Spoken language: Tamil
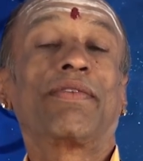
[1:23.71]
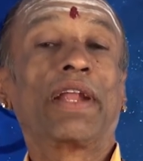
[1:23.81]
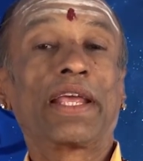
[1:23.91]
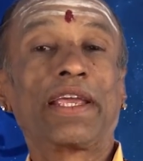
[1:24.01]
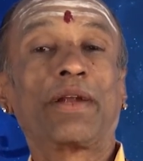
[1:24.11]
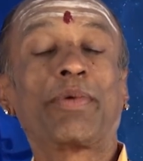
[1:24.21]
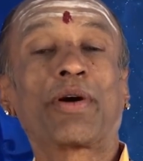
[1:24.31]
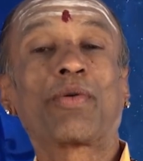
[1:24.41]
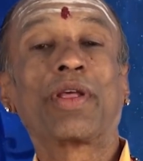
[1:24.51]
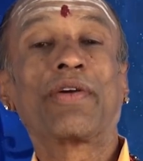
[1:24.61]
விலகி
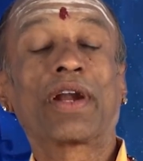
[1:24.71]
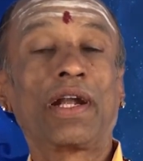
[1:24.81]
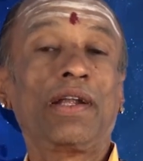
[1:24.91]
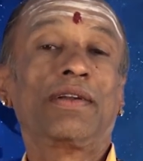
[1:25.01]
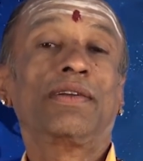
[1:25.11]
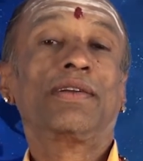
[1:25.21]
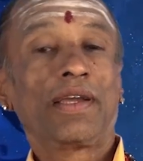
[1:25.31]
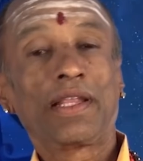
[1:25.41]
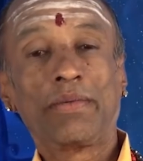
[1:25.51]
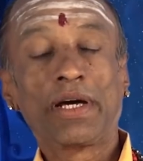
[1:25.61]
இருக்கக்கூடியவர்கள்
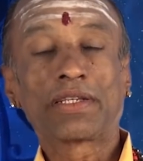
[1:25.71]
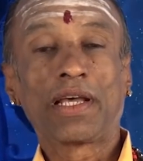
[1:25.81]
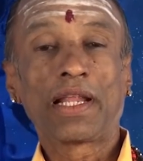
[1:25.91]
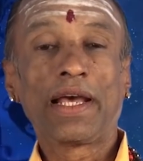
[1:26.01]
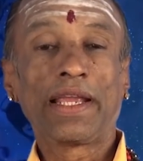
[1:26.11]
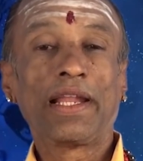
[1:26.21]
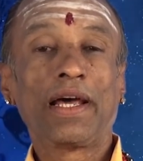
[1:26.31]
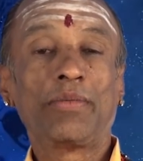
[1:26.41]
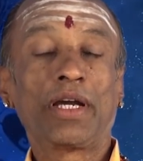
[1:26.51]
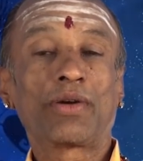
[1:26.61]
இந்த மாதம் அதெல்லாம்
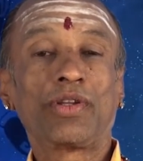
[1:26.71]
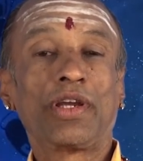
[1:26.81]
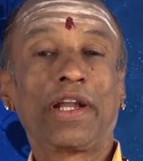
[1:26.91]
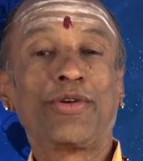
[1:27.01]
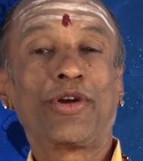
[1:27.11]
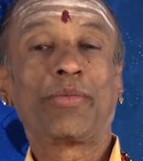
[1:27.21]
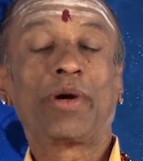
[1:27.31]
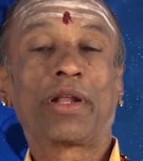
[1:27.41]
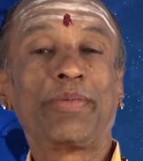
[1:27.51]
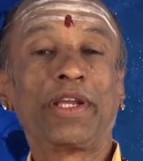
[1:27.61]
இல்லாமல் கொஞ்சம்
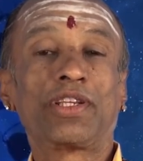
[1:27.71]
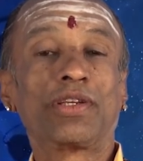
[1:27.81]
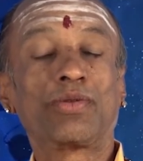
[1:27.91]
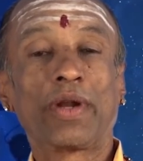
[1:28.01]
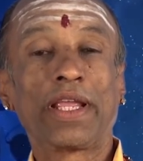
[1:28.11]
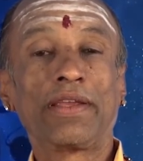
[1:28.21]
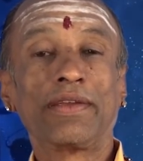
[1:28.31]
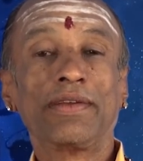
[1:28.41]
அந்யோன்யமான பேச்சு துணை